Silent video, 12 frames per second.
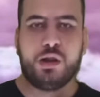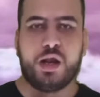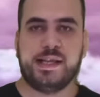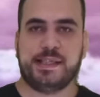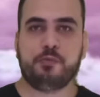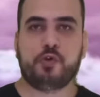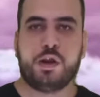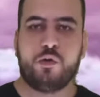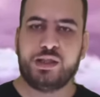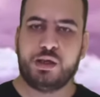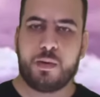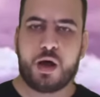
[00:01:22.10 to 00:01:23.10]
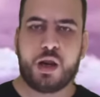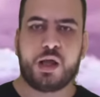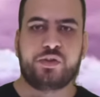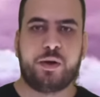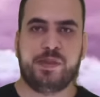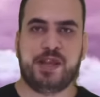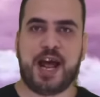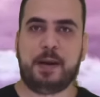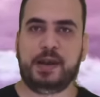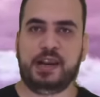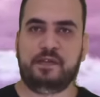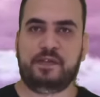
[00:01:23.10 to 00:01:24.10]
الله هسيبكم دلوقتي مع لقطة من
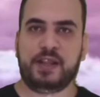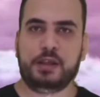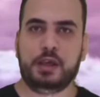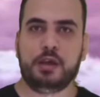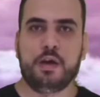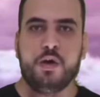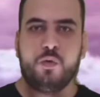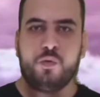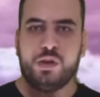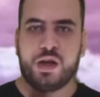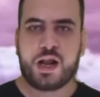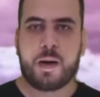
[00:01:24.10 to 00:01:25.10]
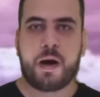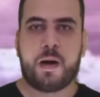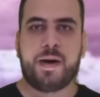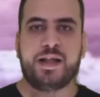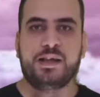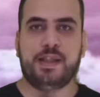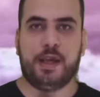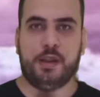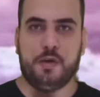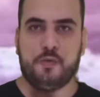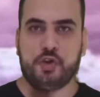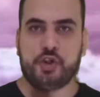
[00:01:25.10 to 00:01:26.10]
العمل الفني ونرجع مع بعض تاني
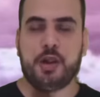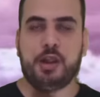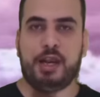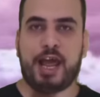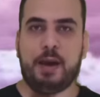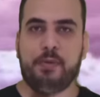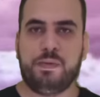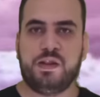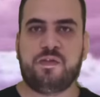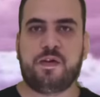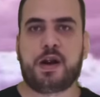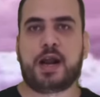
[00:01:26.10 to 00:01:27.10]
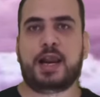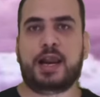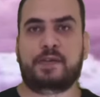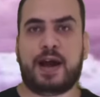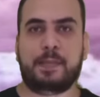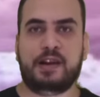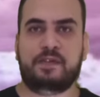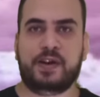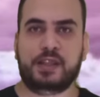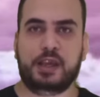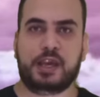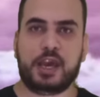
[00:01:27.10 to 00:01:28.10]
وان شاء الله اللي حابب يتفرج على عمل
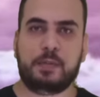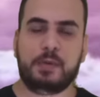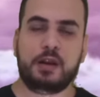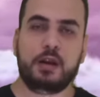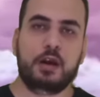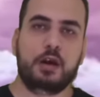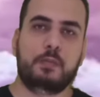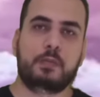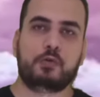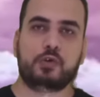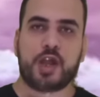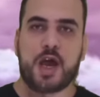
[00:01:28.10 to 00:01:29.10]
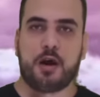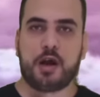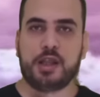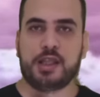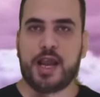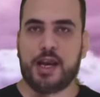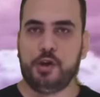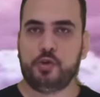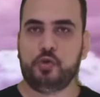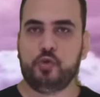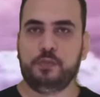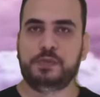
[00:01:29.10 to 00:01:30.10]
فني كامل موجود على قناتنا على
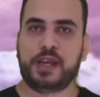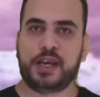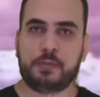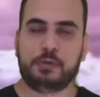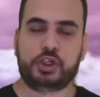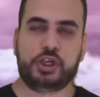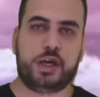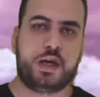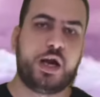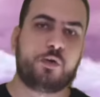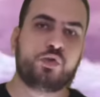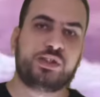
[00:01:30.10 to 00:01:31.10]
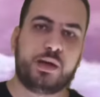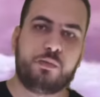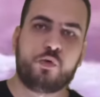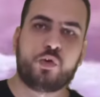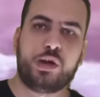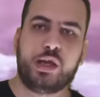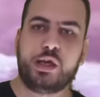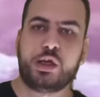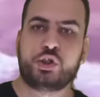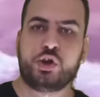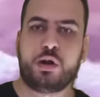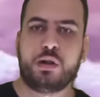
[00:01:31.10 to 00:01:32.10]
اليوتيوب تاريخ من الشارع هكون سايب لكم اللينك
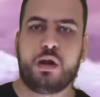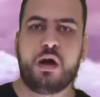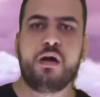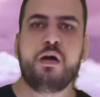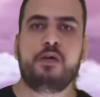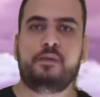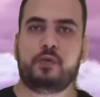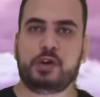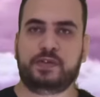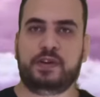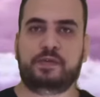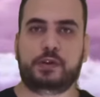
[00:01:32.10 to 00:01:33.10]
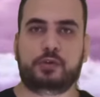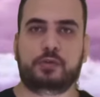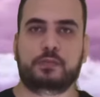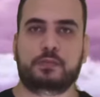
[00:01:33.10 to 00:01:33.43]
ان شاء الله في وصف الفيديو